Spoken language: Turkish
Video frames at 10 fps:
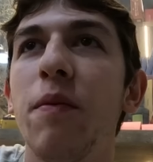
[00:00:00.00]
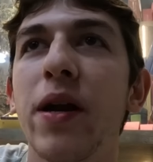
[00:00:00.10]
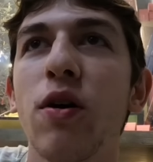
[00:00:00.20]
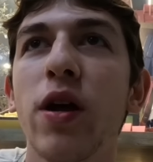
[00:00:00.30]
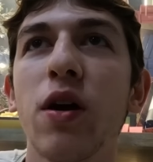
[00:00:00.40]

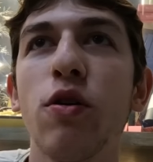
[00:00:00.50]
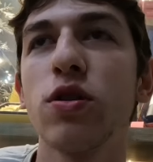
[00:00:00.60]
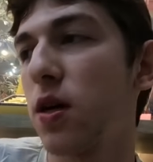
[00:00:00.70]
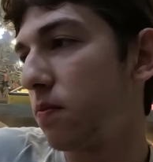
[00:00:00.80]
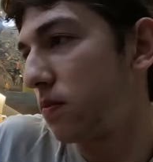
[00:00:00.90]
Kamerayı oraya
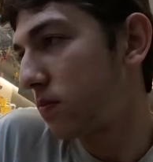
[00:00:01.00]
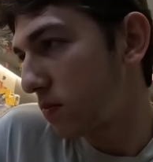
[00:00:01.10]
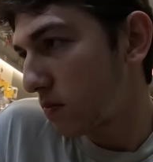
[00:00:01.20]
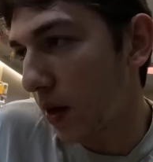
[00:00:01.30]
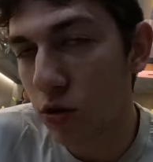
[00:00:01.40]
koysam
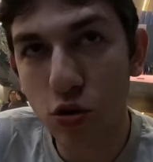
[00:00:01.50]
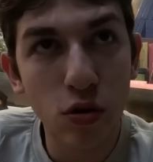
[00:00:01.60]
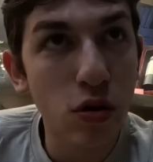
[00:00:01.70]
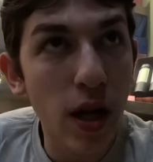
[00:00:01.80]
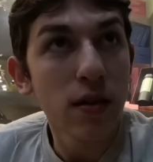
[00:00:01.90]
bence
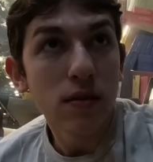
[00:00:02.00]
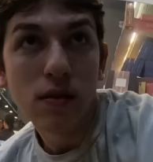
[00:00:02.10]
olur lan.